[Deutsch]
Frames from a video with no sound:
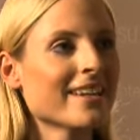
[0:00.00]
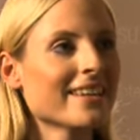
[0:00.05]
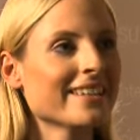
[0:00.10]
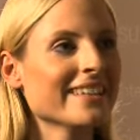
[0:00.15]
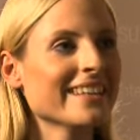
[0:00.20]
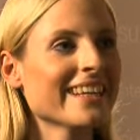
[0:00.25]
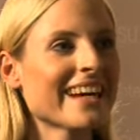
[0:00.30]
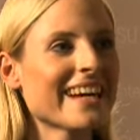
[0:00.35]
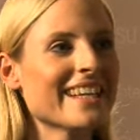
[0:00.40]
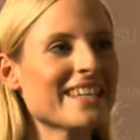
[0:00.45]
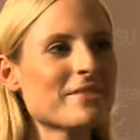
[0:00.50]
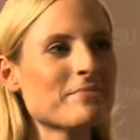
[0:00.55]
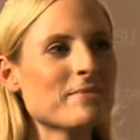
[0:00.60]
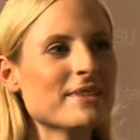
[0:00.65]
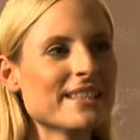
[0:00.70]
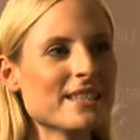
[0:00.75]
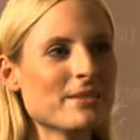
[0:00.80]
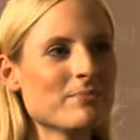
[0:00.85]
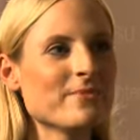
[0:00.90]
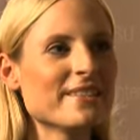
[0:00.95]
Die Rente
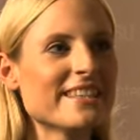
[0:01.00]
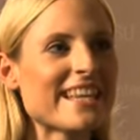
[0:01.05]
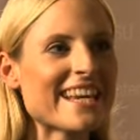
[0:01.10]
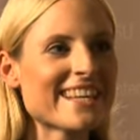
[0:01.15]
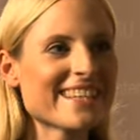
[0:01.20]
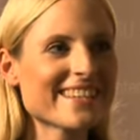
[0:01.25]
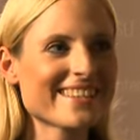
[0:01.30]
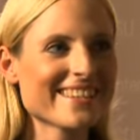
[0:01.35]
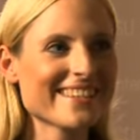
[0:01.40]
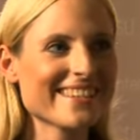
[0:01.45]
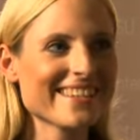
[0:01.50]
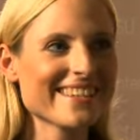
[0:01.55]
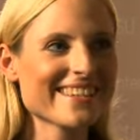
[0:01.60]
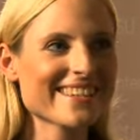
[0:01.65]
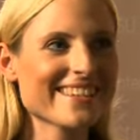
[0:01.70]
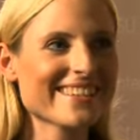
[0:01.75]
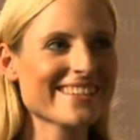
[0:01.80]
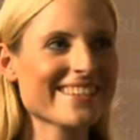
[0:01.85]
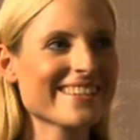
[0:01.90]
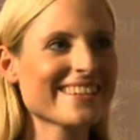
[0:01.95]
mit
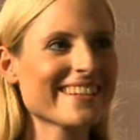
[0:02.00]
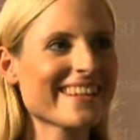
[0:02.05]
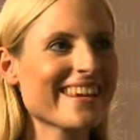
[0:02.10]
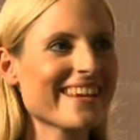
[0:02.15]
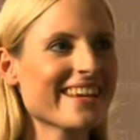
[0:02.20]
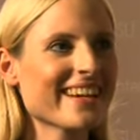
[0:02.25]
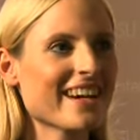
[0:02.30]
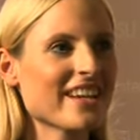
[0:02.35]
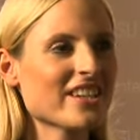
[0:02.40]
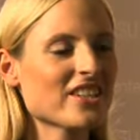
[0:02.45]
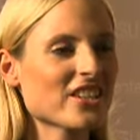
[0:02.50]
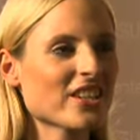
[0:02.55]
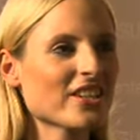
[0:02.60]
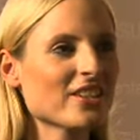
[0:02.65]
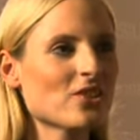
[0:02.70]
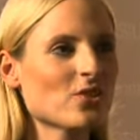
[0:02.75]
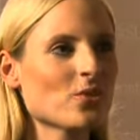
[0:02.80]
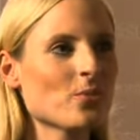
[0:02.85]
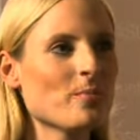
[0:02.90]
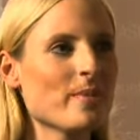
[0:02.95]
67 ist hingegen ein
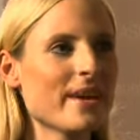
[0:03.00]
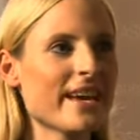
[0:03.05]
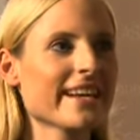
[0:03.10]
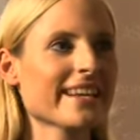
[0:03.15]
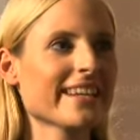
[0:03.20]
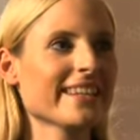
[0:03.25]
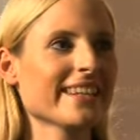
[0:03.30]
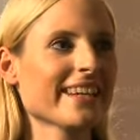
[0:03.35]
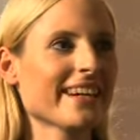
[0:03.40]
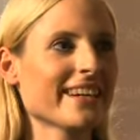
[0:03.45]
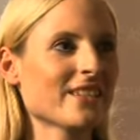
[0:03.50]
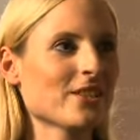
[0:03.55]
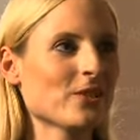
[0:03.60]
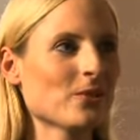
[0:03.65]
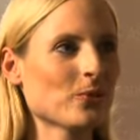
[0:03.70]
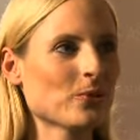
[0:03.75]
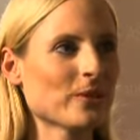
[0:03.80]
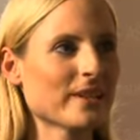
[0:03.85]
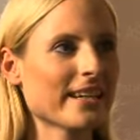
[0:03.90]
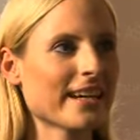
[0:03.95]
Schritt zu mehr
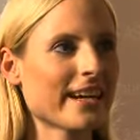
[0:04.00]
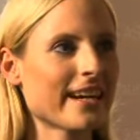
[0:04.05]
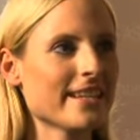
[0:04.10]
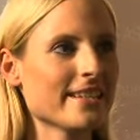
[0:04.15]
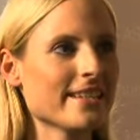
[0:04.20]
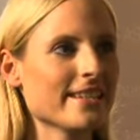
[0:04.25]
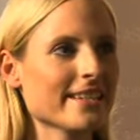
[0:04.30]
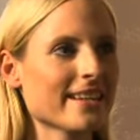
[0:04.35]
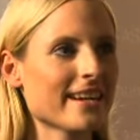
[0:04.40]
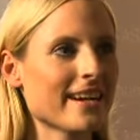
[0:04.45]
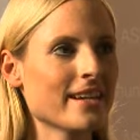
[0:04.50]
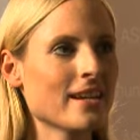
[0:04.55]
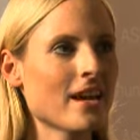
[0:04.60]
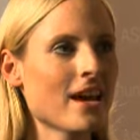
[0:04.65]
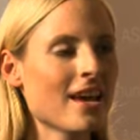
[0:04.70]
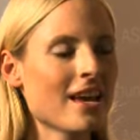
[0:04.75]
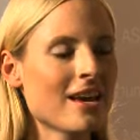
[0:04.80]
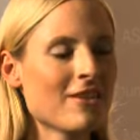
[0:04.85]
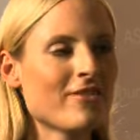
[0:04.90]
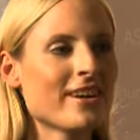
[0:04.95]
Generationengerechtigkeit.
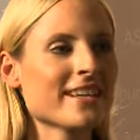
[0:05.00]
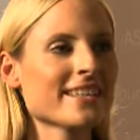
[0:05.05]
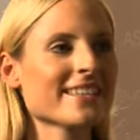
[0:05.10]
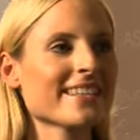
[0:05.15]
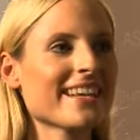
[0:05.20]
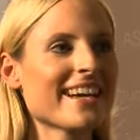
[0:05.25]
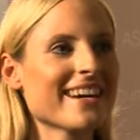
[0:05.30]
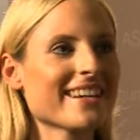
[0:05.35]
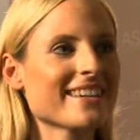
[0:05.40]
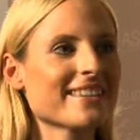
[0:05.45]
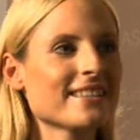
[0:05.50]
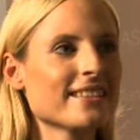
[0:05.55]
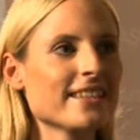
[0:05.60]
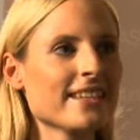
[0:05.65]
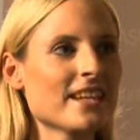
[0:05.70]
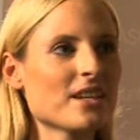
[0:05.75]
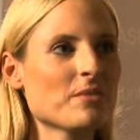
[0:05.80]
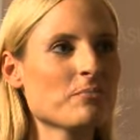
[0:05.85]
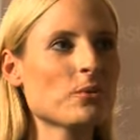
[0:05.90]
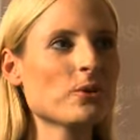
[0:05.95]
Was sagen Sie
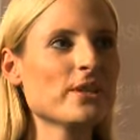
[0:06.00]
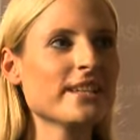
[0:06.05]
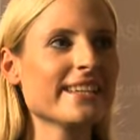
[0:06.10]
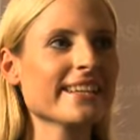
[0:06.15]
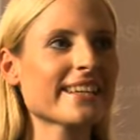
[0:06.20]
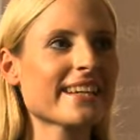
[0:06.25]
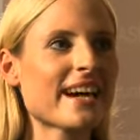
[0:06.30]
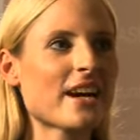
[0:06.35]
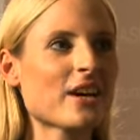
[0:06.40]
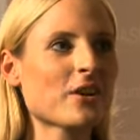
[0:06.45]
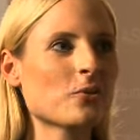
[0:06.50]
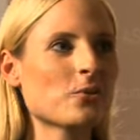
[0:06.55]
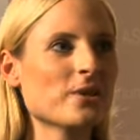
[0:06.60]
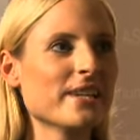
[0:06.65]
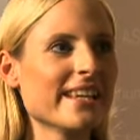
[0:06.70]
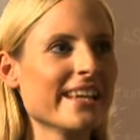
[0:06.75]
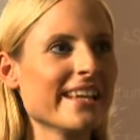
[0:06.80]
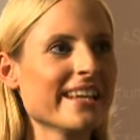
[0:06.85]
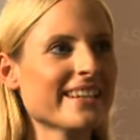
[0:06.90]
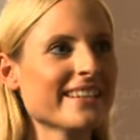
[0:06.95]
denn
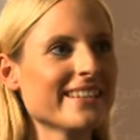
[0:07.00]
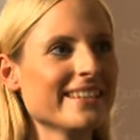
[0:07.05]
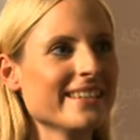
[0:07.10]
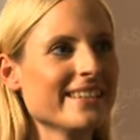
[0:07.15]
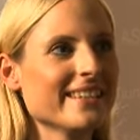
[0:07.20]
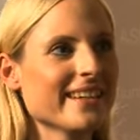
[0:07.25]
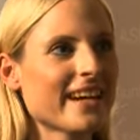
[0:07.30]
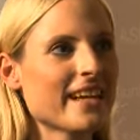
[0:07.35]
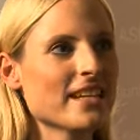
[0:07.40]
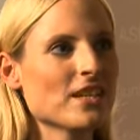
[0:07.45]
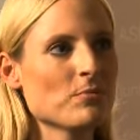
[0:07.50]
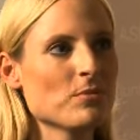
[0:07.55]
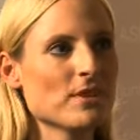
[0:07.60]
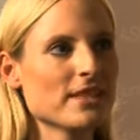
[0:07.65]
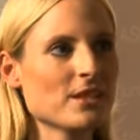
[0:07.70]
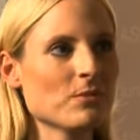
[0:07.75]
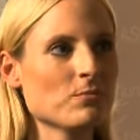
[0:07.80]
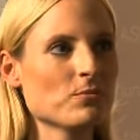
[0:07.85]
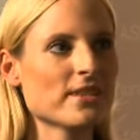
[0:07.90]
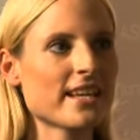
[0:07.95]
Politikerkollegen, die die Rente mit
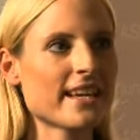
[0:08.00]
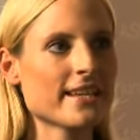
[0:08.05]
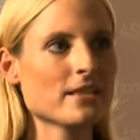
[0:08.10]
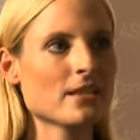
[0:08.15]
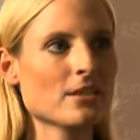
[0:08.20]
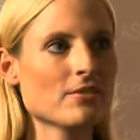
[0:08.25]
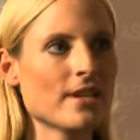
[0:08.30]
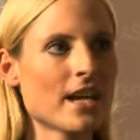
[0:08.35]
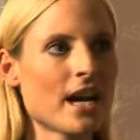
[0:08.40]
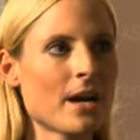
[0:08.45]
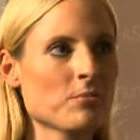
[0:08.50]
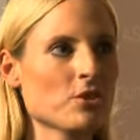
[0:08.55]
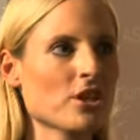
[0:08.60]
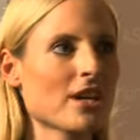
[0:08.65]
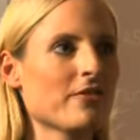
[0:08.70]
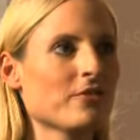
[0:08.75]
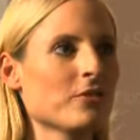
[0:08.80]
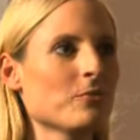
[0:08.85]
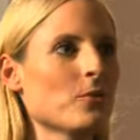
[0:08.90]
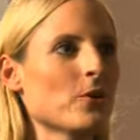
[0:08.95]
67 wieder
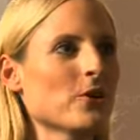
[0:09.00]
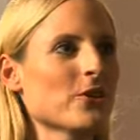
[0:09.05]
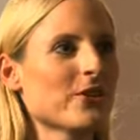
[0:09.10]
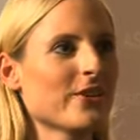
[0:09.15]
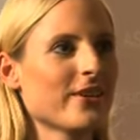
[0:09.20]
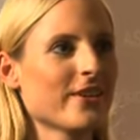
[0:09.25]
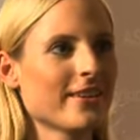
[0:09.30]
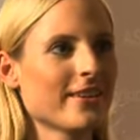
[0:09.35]
abschaffen möchten?